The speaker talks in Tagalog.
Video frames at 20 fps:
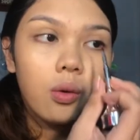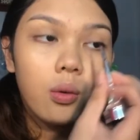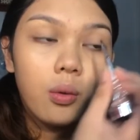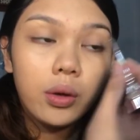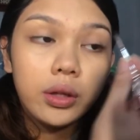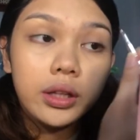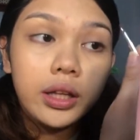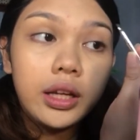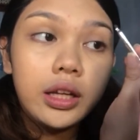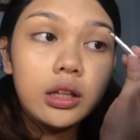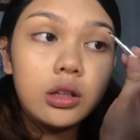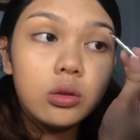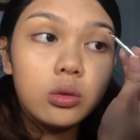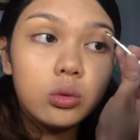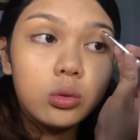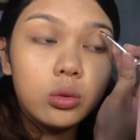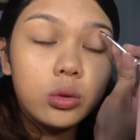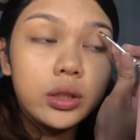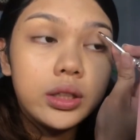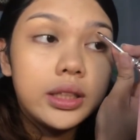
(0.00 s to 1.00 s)
what I
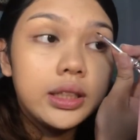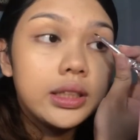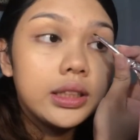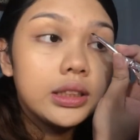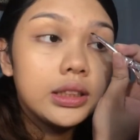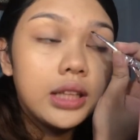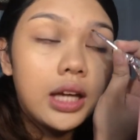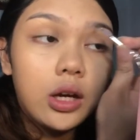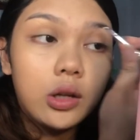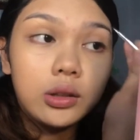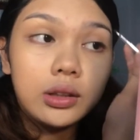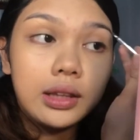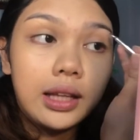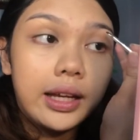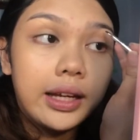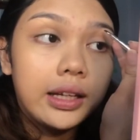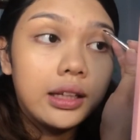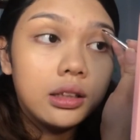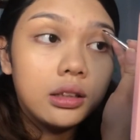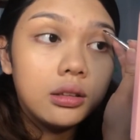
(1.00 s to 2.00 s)
do is
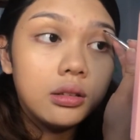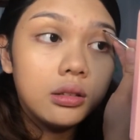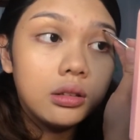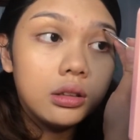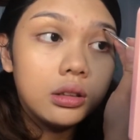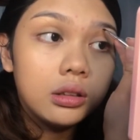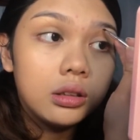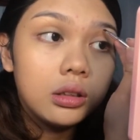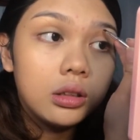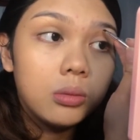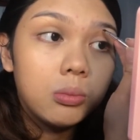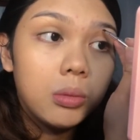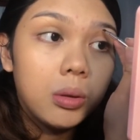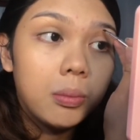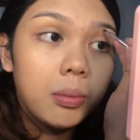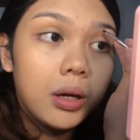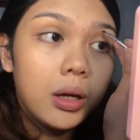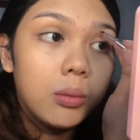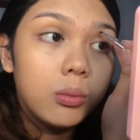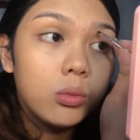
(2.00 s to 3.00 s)
outline. Yung
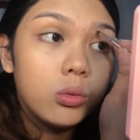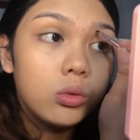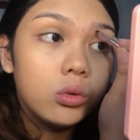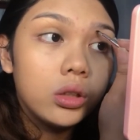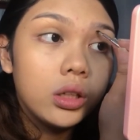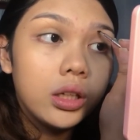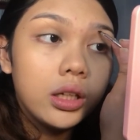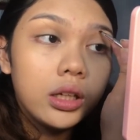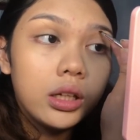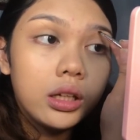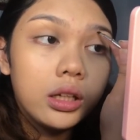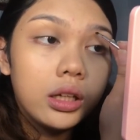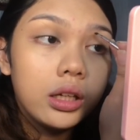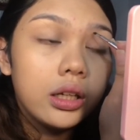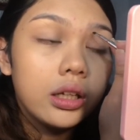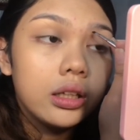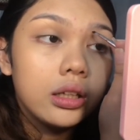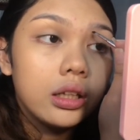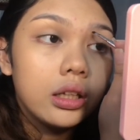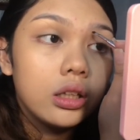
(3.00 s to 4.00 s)
baba muna,
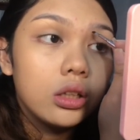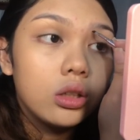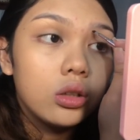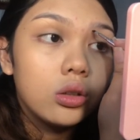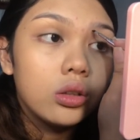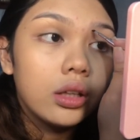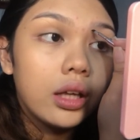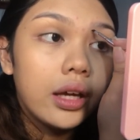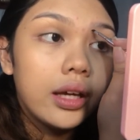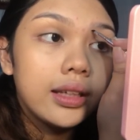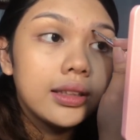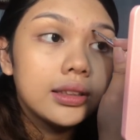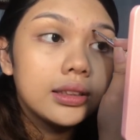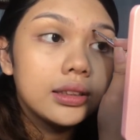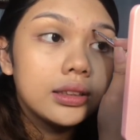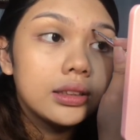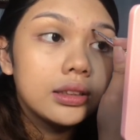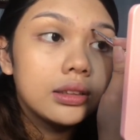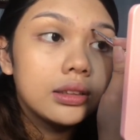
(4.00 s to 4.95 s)
and then yung taas.